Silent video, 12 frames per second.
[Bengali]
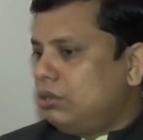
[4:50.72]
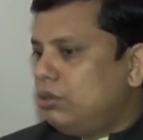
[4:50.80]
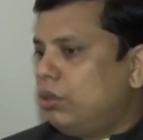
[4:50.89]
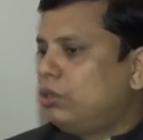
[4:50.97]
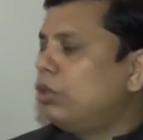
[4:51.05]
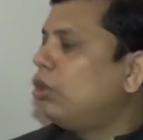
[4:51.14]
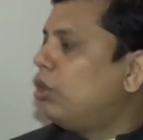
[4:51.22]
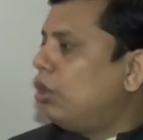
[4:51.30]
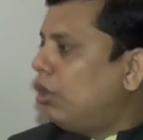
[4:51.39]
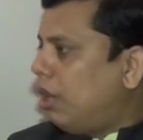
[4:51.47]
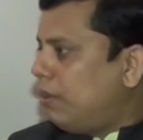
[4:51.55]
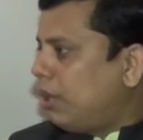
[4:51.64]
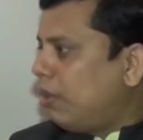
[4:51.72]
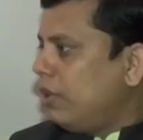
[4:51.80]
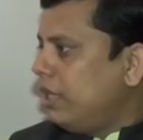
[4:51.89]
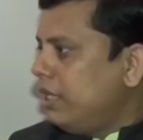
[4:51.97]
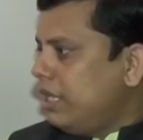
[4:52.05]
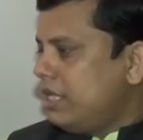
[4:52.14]
যোগসূত্র আমরা
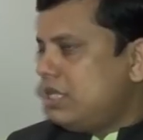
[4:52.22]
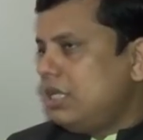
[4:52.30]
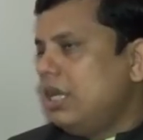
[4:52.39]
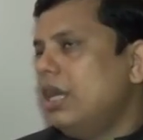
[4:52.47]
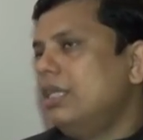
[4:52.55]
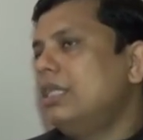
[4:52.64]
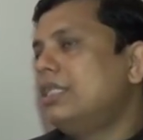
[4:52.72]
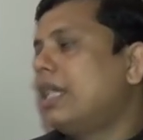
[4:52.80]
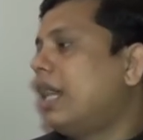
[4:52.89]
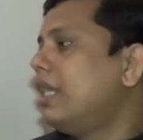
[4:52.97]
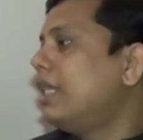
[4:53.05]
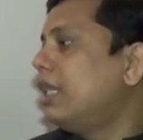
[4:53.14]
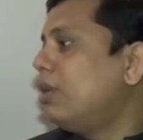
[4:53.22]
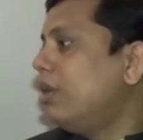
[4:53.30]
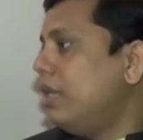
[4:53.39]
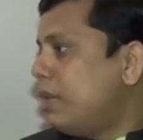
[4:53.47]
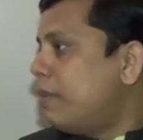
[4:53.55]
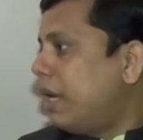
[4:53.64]
করে দিয়েছি যে সেখান থেকে যেন
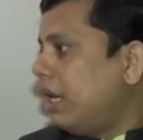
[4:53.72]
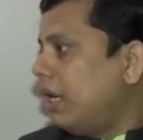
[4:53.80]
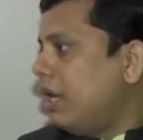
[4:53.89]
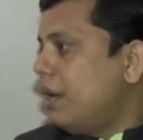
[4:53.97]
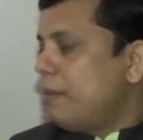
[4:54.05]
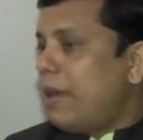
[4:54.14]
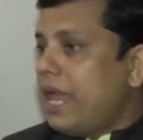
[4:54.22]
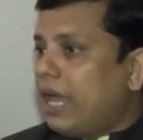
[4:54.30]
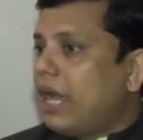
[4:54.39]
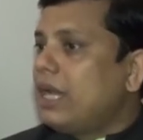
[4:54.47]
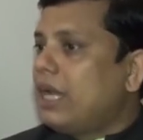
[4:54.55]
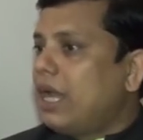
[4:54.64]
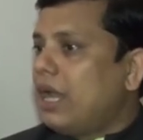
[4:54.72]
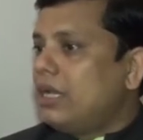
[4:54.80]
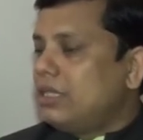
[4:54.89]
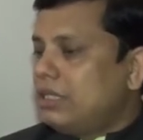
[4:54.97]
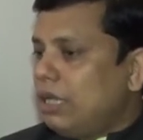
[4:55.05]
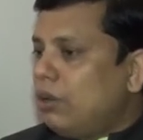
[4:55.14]
নিতে পারে বা এখানকার
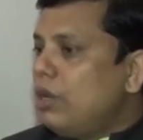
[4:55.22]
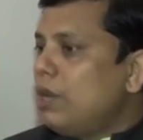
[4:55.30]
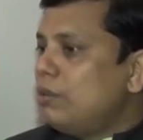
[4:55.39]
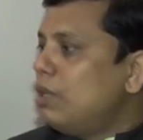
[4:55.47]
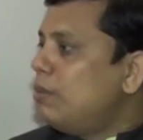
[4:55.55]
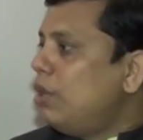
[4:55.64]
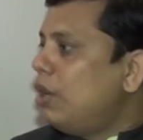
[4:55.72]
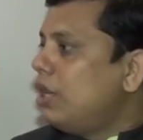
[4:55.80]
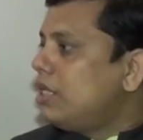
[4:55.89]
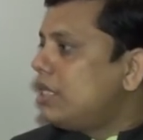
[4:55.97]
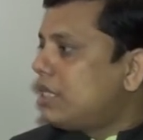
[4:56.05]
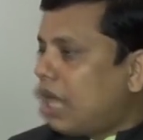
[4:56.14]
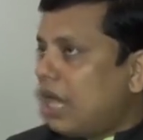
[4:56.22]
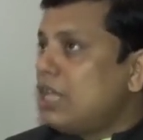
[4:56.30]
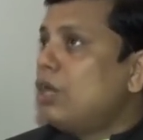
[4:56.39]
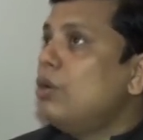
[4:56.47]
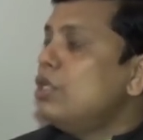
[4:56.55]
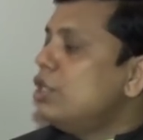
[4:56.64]
যেগুলো অ্যাভেলেবল রয়েছে তারা
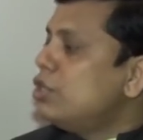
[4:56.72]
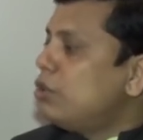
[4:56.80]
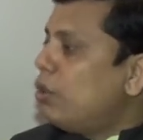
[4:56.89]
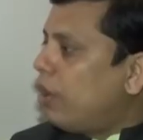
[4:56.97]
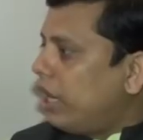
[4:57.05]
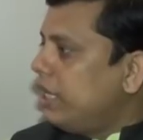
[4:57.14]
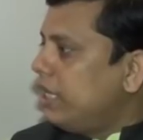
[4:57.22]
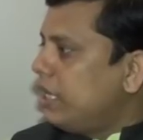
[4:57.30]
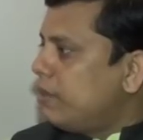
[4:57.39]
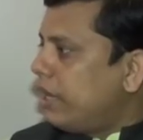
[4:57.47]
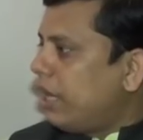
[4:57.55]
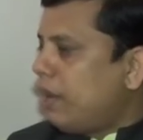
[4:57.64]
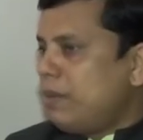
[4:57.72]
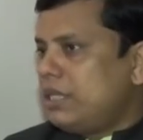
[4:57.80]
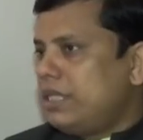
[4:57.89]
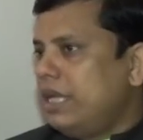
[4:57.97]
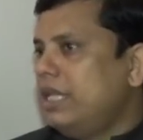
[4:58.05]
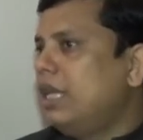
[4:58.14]
যেন ওই জিনিসগুলো ওখানে দিতে পারে আমরা
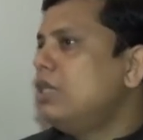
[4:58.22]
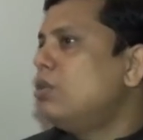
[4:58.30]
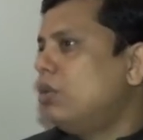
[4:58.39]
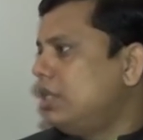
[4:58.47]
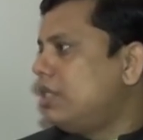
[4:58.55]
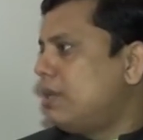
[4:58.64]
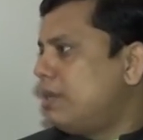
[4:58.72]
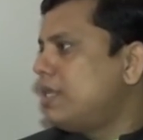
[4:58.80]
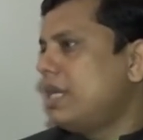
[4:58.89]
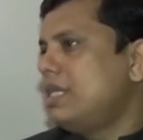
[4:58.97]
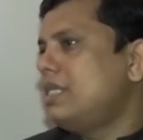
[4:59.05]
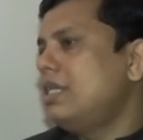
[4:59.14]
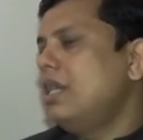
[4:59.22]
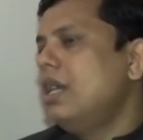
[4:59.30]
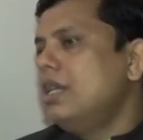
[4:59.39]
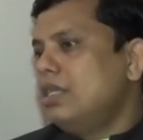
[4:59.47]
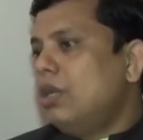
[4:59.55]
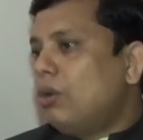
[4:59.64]
সেই দিকে জোর দিচ্ছি আমরা চাইছি
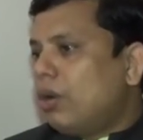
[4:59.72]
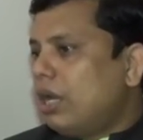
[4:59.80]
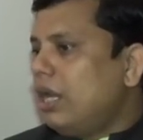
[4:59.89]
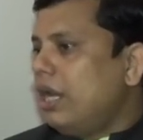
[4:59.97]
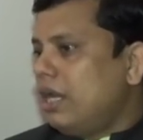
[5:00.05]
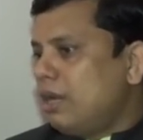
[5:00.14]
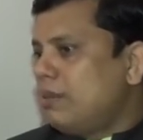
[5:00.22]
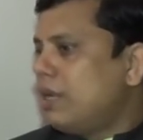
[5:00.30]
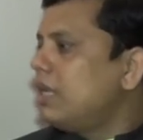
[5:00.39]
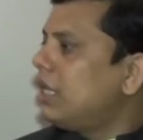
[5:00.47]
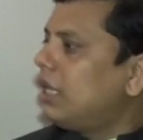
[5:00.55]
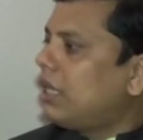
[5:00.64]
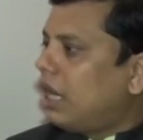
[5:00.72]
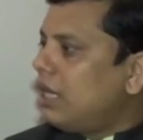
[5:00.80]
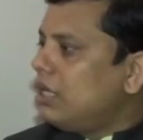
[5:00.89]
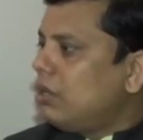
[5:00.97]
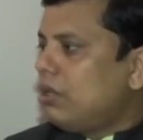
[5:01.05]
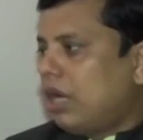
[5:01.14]
যে লোকাল এন্টারপ্রেনার যেন তারা
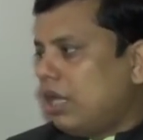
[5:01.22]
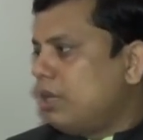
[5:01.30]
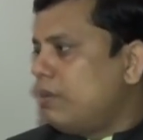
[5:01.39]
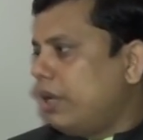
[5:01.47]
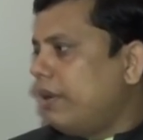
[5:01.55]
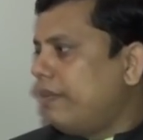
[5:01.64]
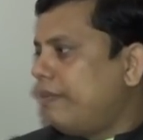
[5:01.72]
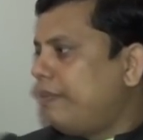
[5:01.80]
যেন দাঁড়াতে পারে